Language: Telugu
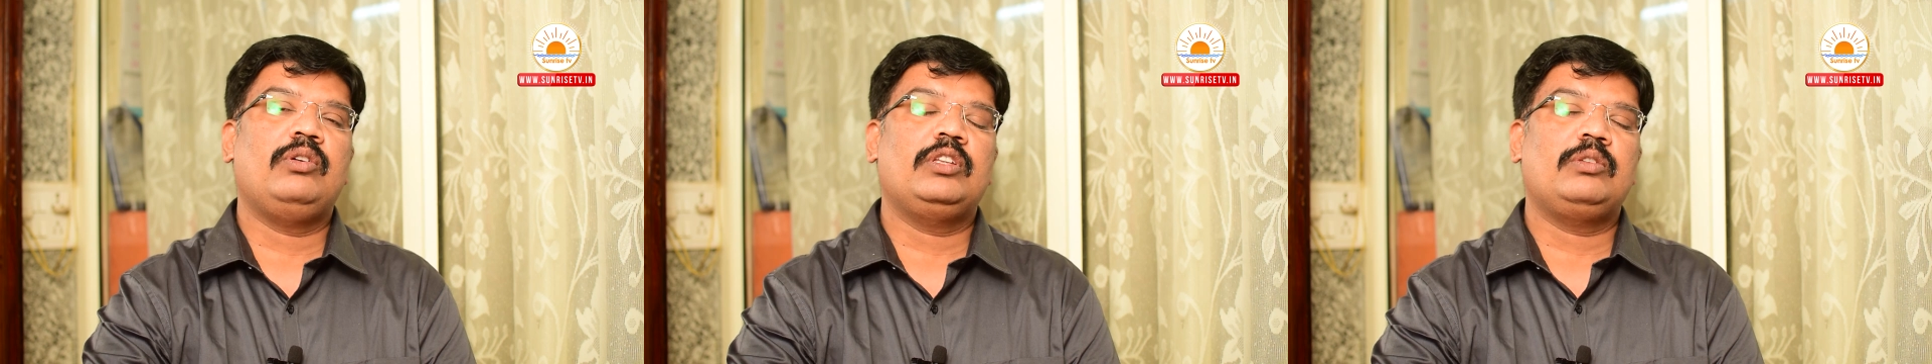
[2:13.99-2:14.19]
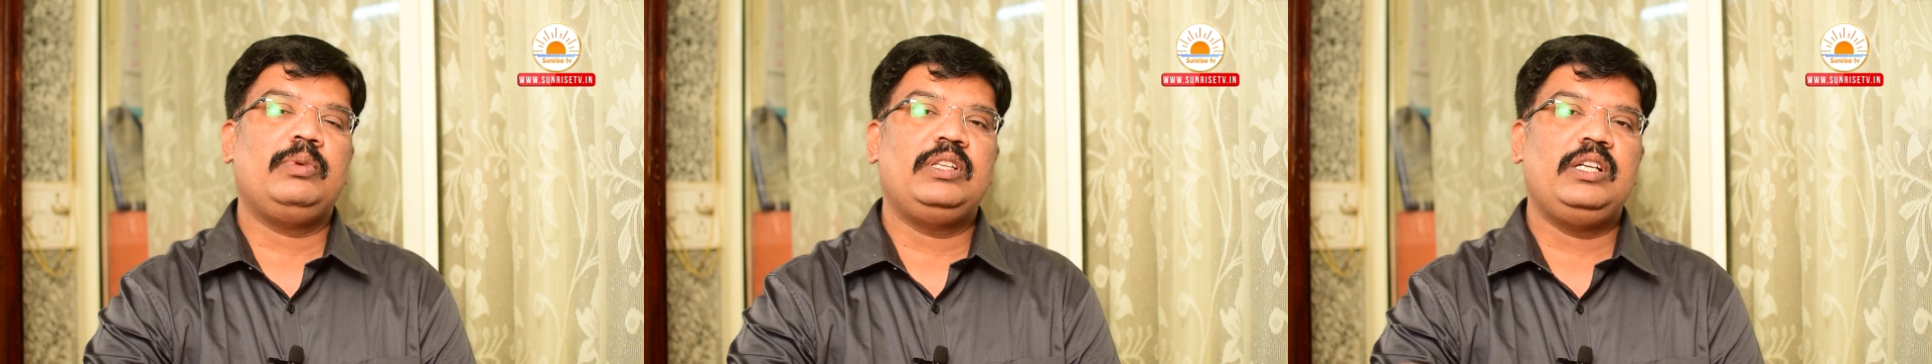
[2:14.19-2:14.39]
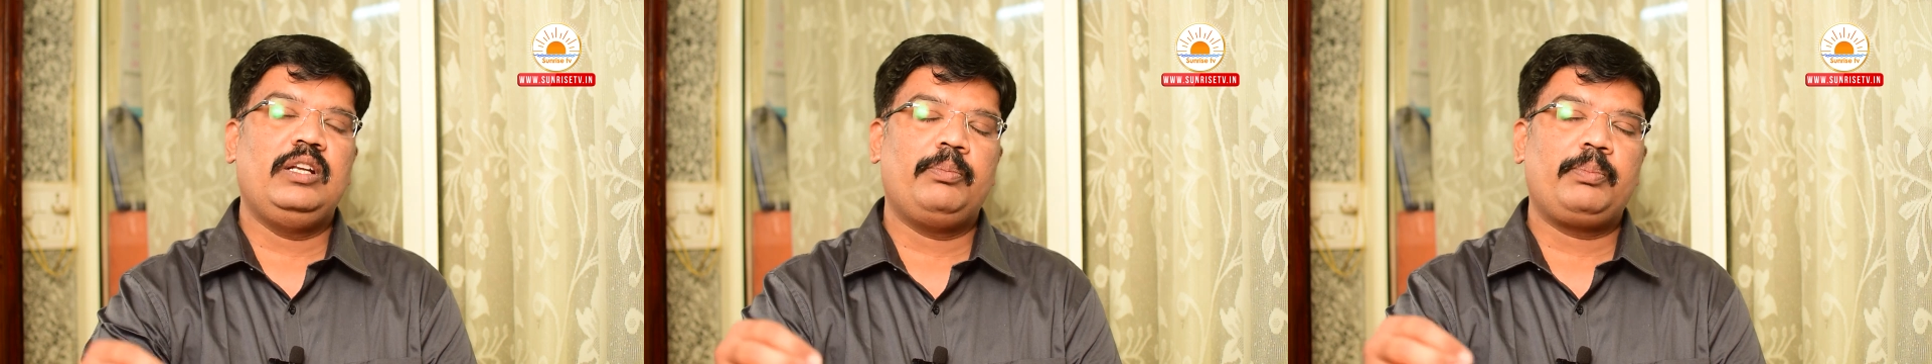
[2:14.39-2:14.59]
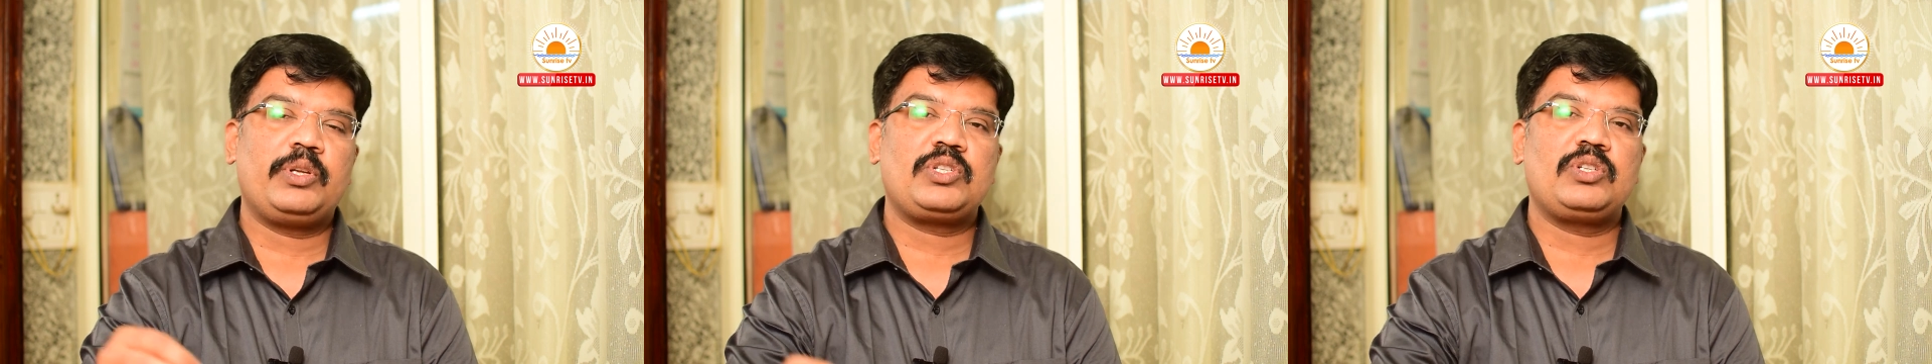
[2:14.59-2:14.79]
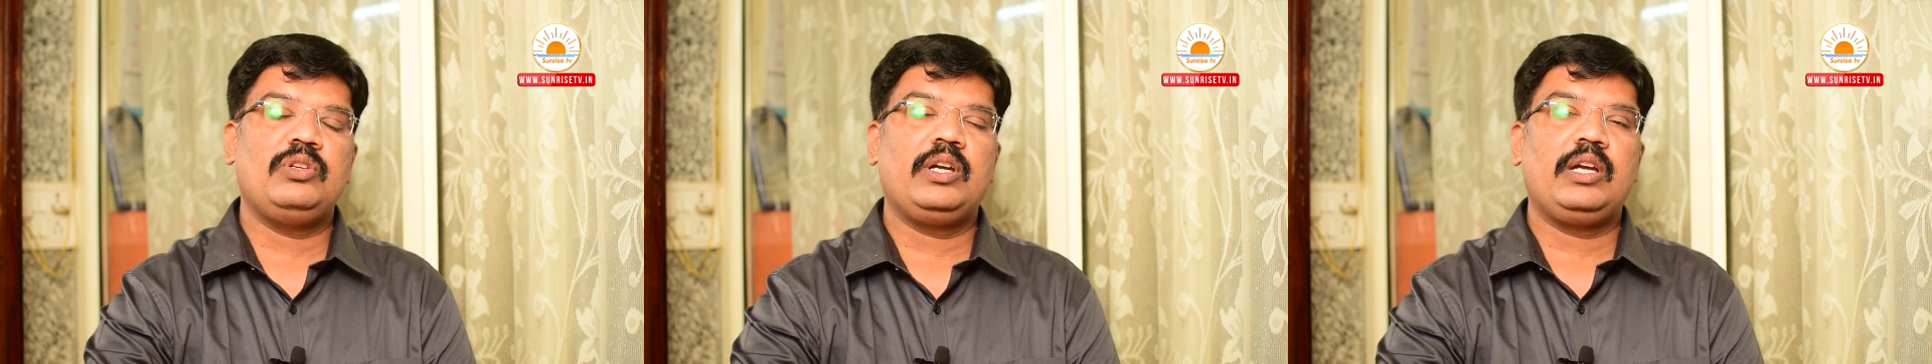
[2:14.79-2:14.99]
కొంతమంది
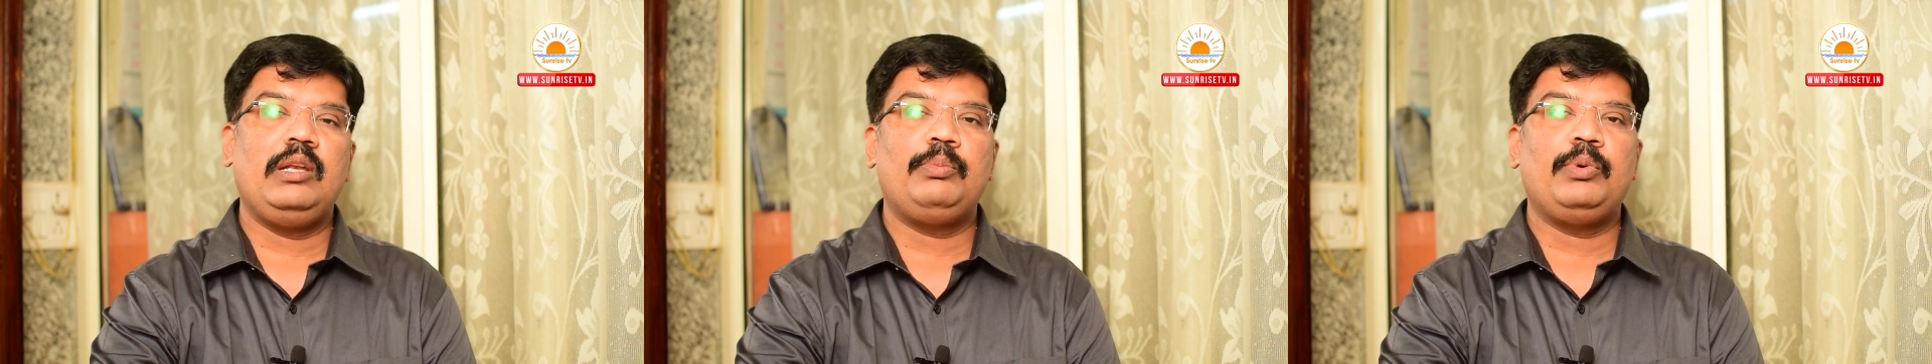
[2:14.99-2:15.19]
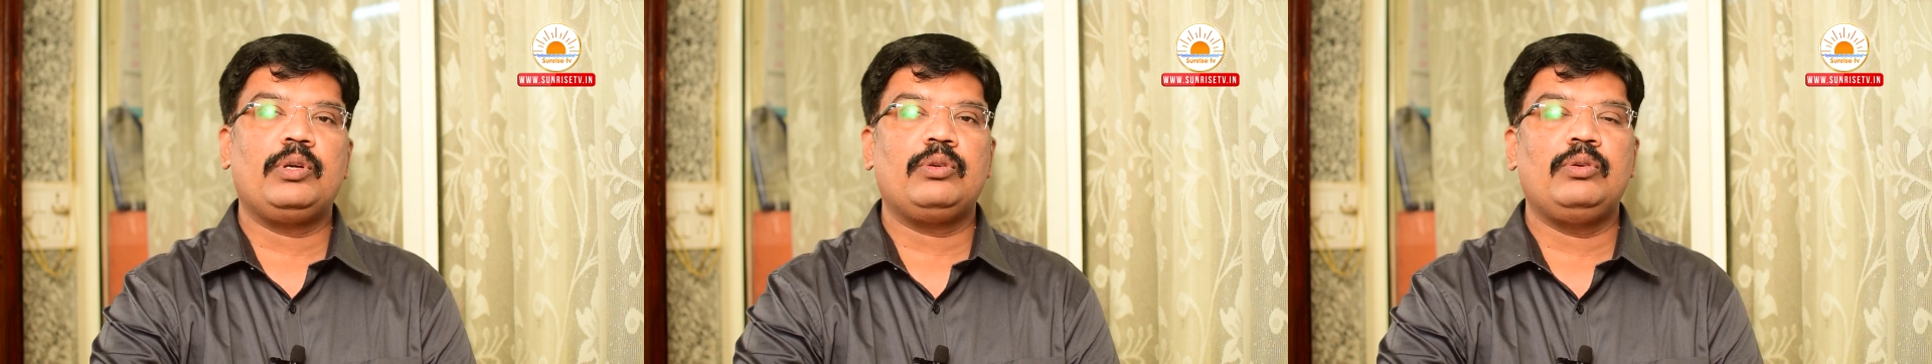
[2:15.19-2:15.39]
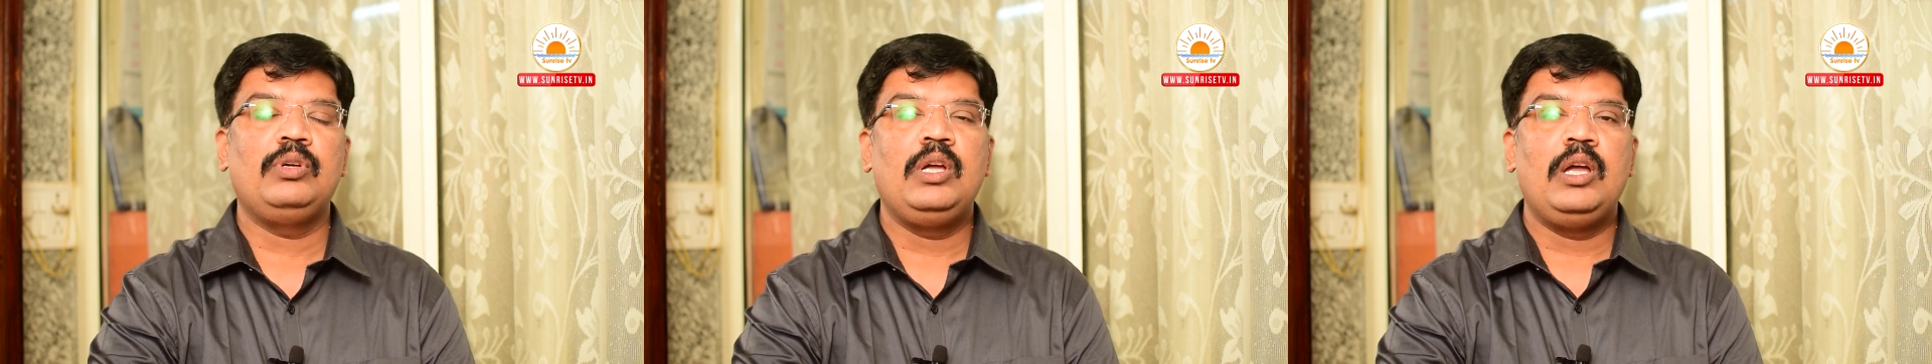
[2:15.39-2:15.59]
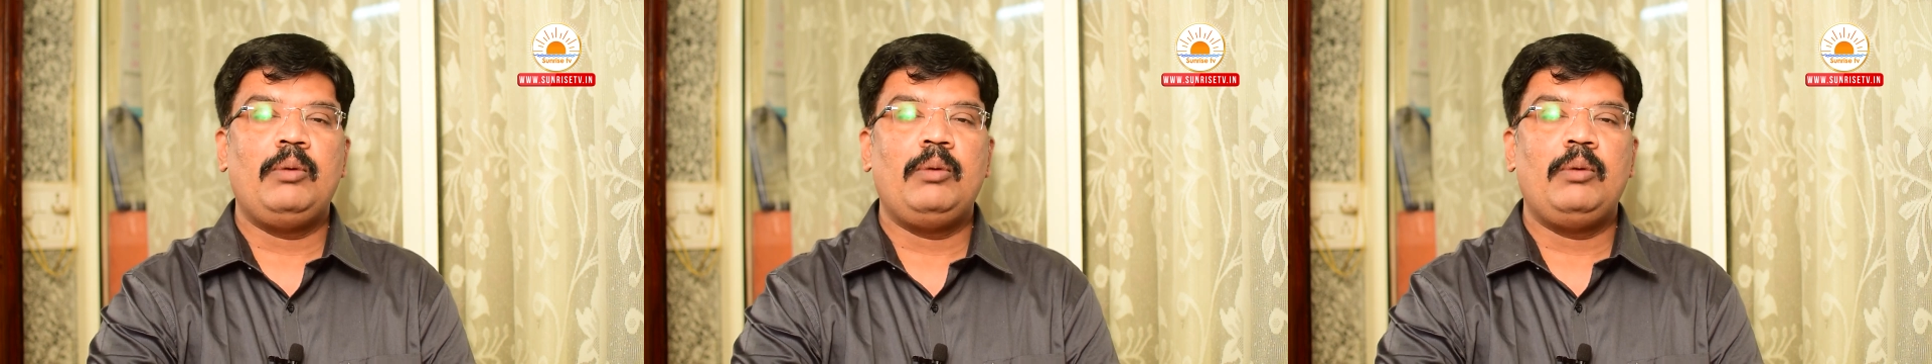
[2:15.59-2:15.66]
డిప్రెషన్లోకి వెళ్ళిపోవటం